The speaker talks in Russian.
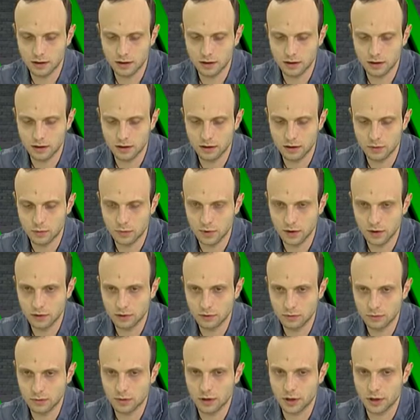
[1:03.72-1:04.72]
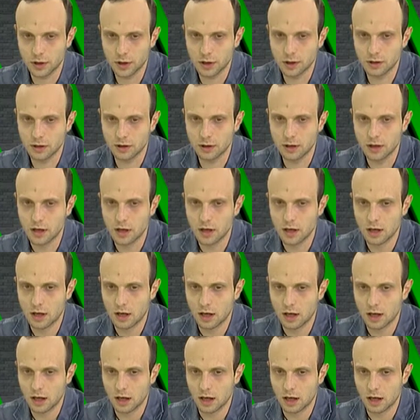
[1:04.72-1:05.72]
Э, мы, ну, конечно,
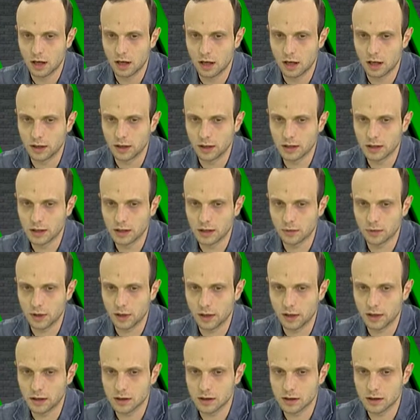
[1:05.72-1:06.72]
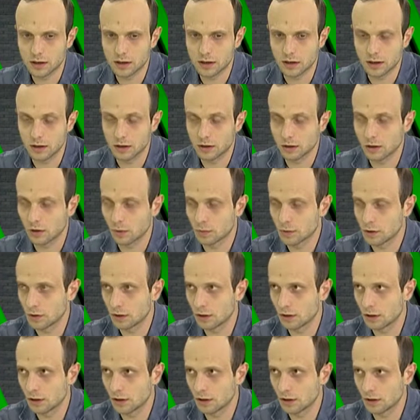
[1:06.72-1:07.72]
она занимается
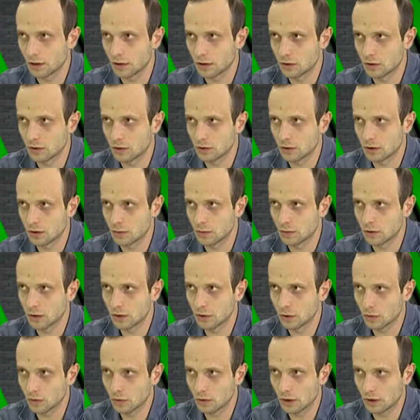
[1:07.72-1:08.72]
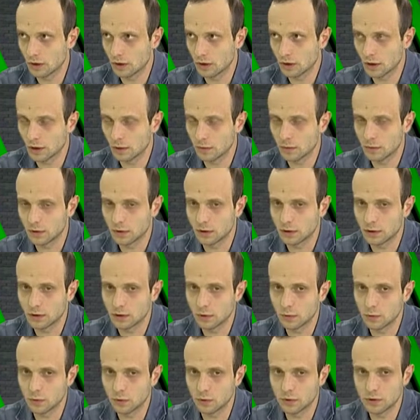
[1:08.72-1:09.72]
антикоррупционной деятельностью, это мониторингом,
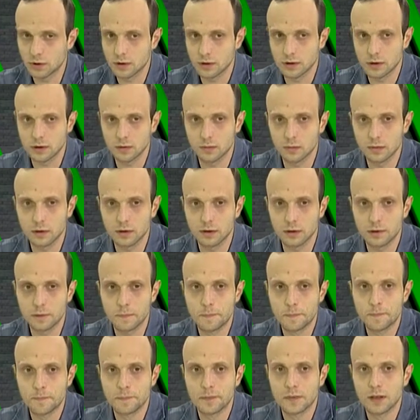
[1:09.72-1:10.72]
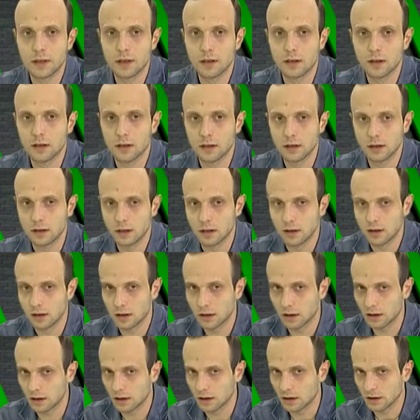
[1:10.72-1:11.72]
допустим, э,
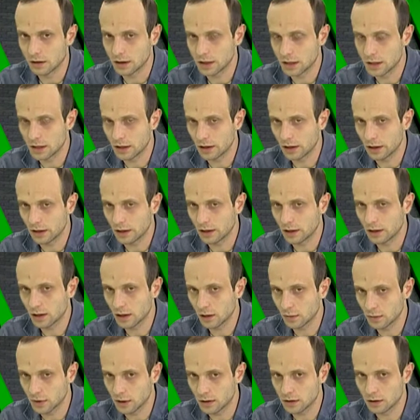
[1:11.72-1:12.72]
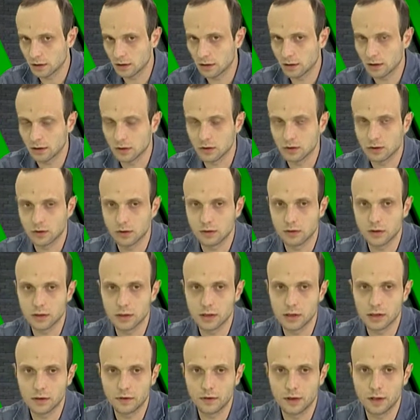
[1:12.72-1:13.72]
э, заседаний комиссии городского
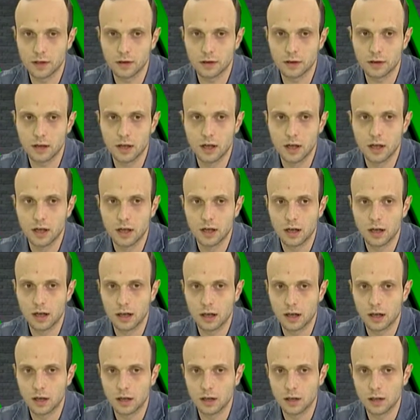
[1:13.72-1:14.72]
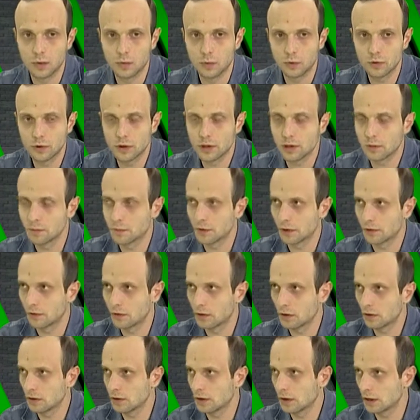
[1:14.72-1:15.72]
совета – а, допустим,
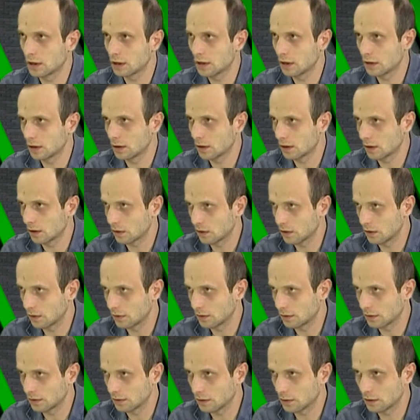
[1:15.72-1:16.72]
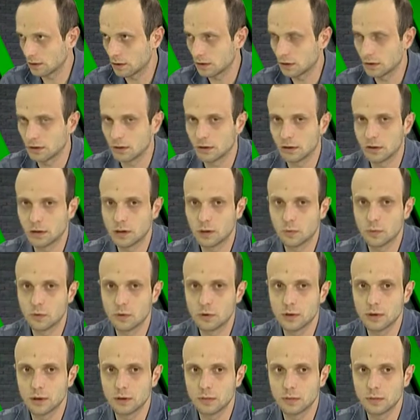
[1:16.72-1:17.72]
проведенных тендеров, э,
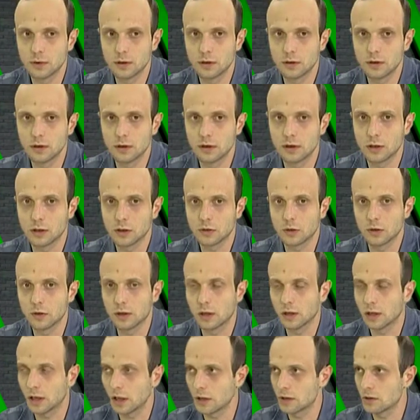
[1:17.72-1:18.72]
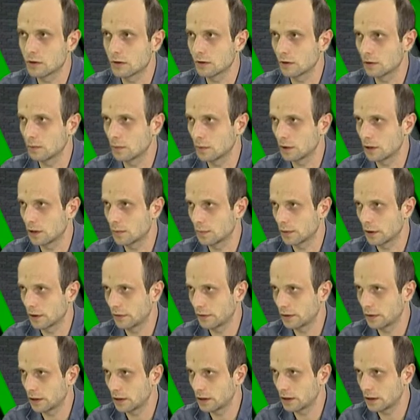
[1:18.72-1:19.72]
допустим, э, насколько качественно были
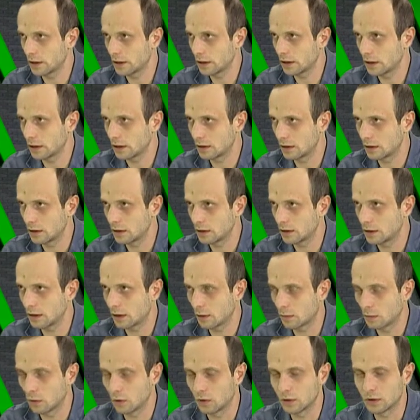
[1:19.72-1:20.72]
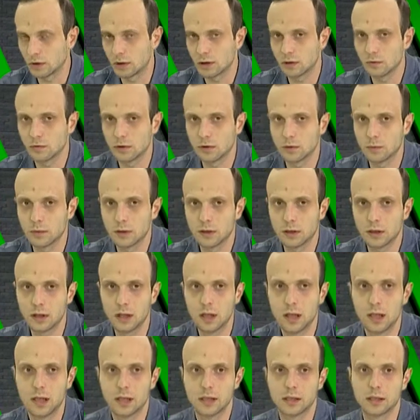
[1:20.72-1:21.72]
проведены те или иные ремонты. Вот была
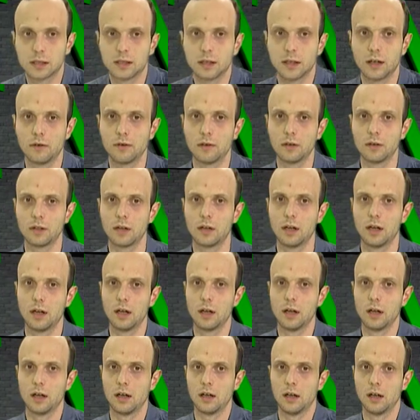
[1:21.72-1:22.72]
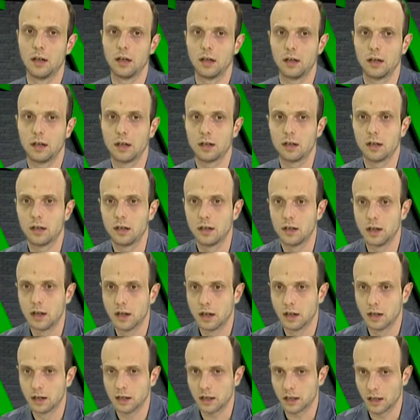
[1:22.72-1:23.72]
составлена а,
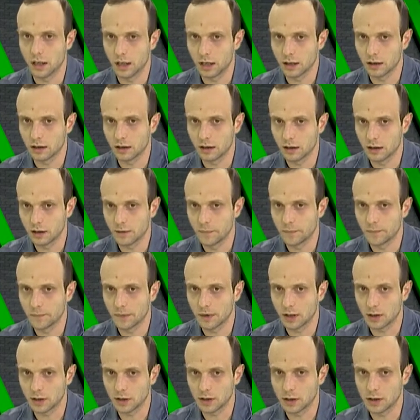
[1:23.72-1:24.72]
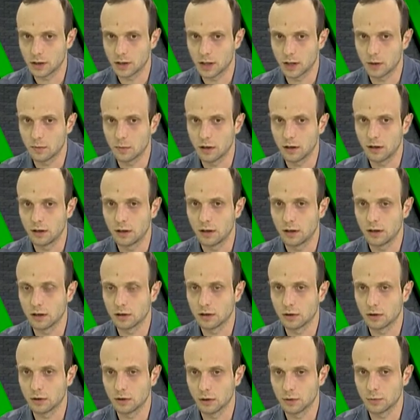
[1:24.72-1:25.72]
карта, так же само
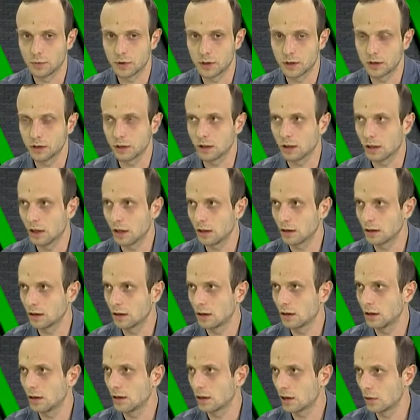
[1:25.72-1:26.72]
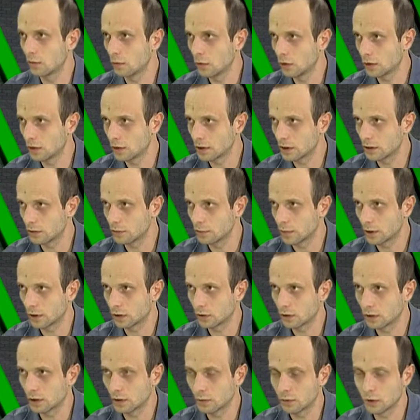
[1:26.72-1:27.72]
антикоррупционная карта ремонтов, по
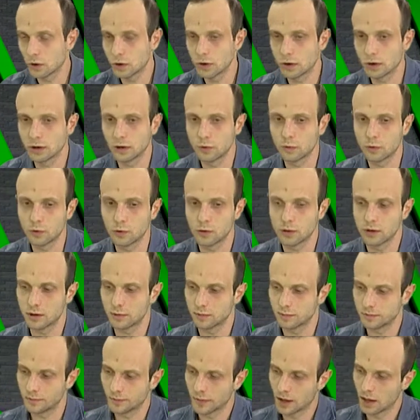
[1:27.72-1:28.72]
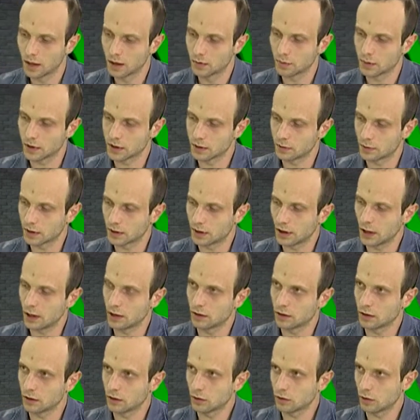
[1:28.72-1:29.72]
которой можно, допустим,
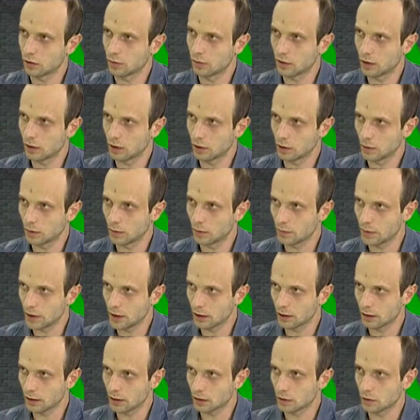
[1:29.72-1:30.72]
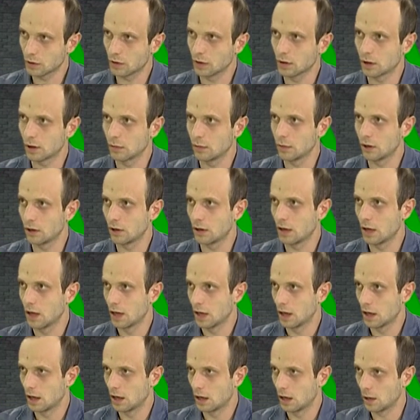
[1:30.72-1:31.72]
посмотреть на том или ином объекте, сколько было
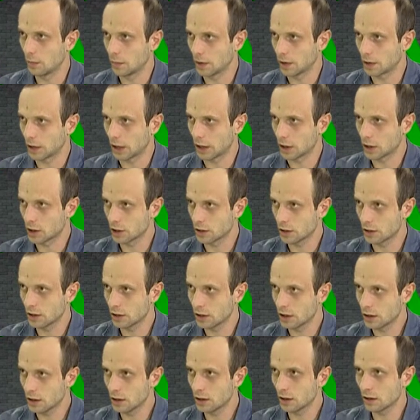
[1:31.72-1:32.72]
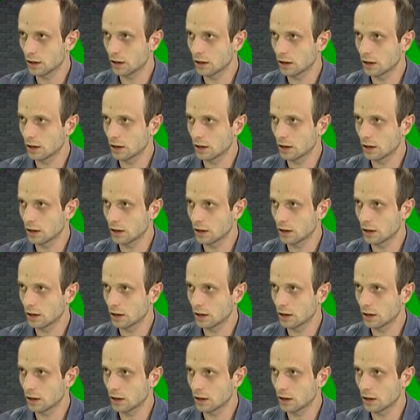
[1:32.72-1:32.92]
э, потрачено денег.